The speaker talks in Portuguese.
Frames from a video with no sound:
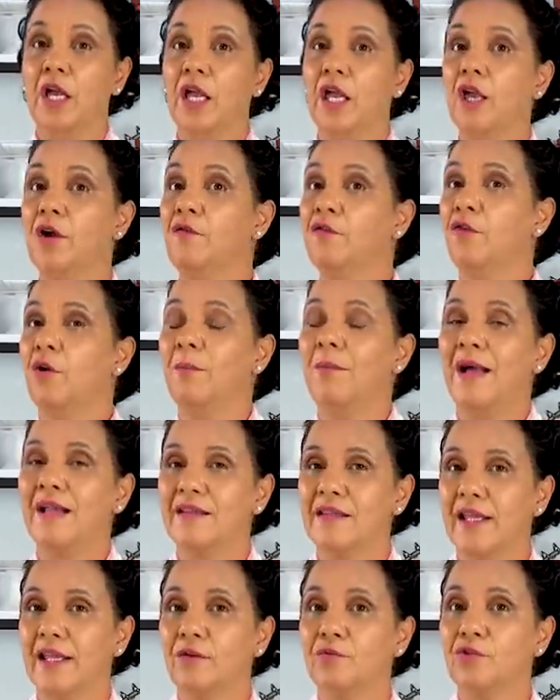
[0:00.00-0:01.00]
Eu vou
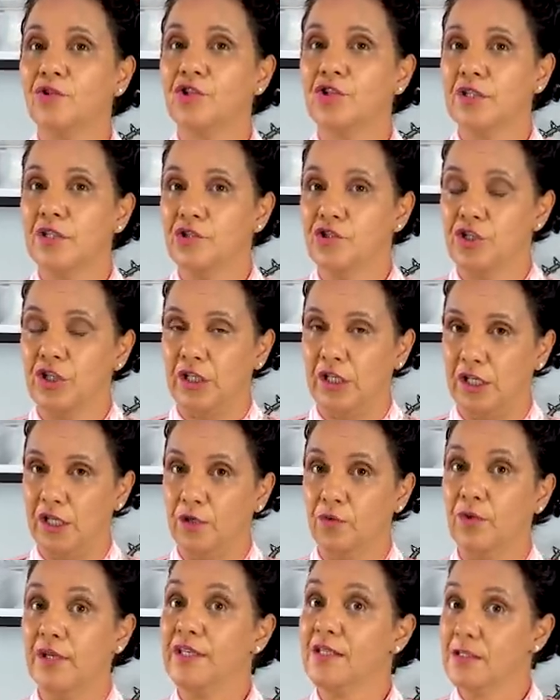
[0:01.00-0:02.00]
bater um
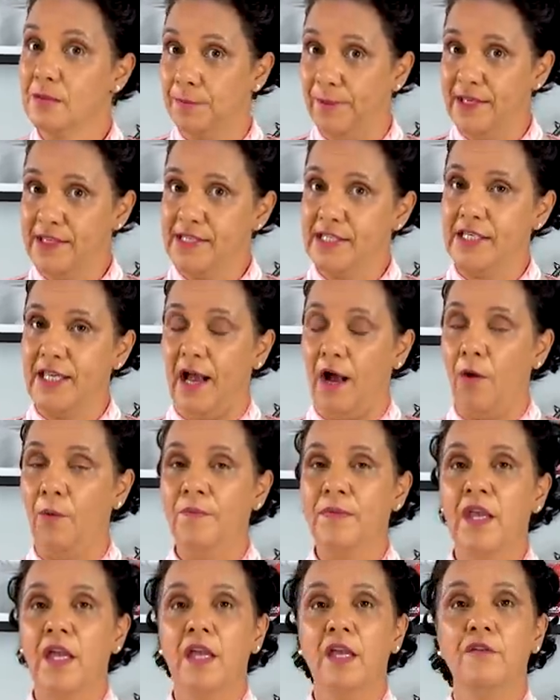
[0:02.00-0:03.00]
chantininho
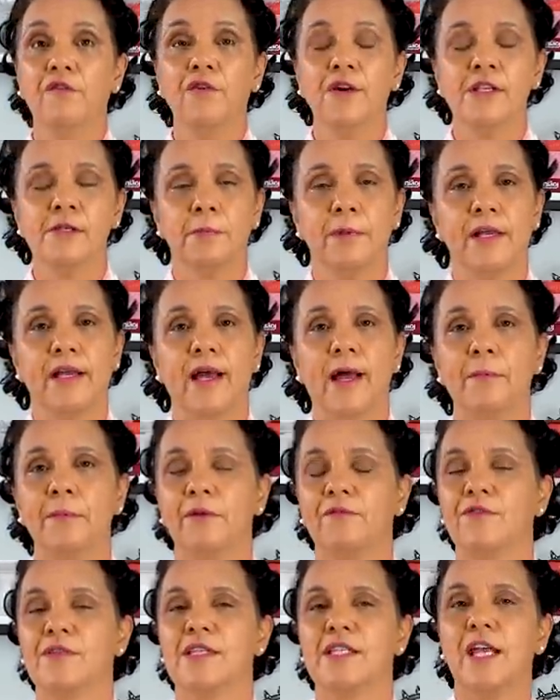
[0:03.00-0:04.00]
especial e vou explicar
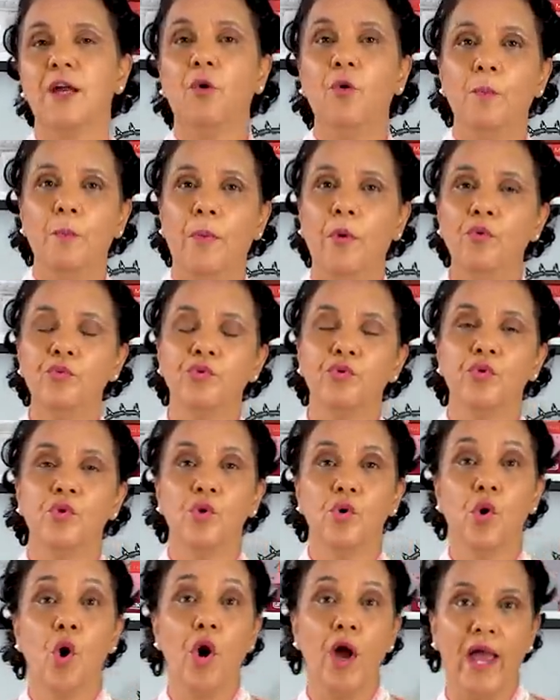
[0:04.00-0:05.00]
para você o ponto
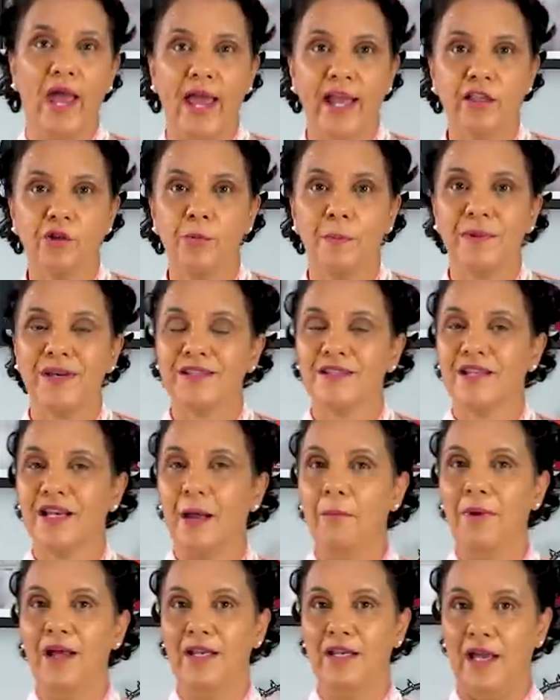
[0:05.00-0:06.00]
correto para
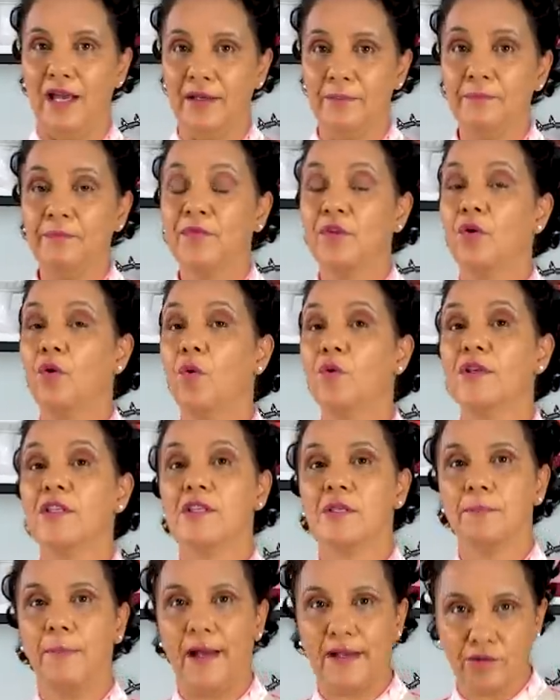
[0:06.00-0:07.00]
trabalhar com
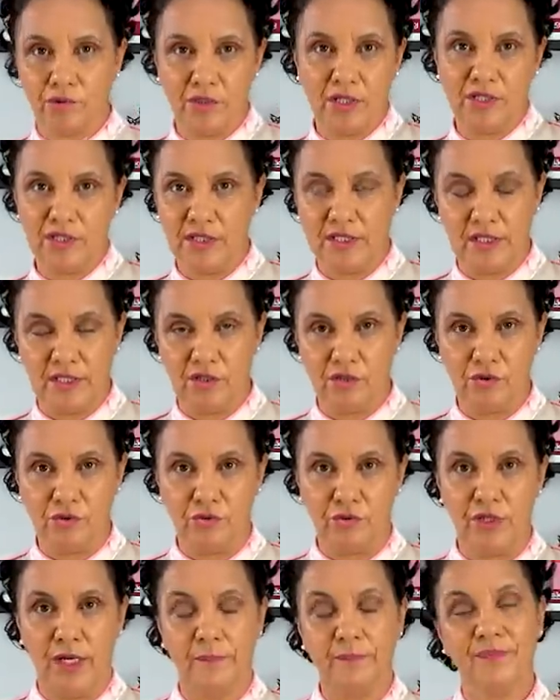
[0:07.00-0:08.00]
espátula de
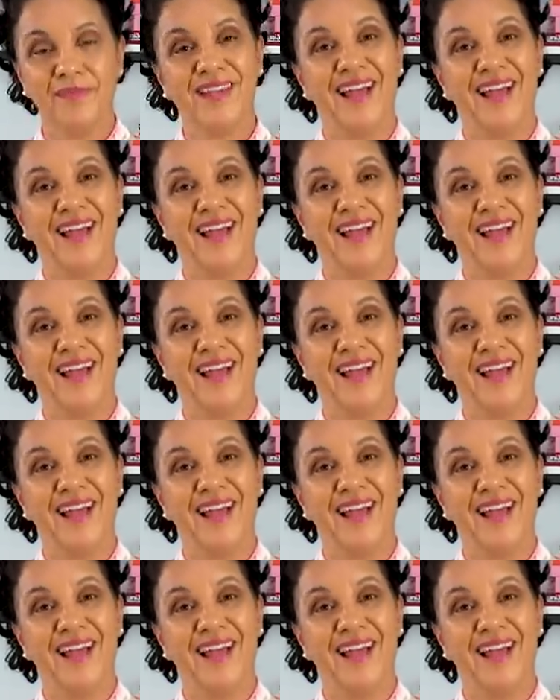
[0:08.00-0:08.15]
textura.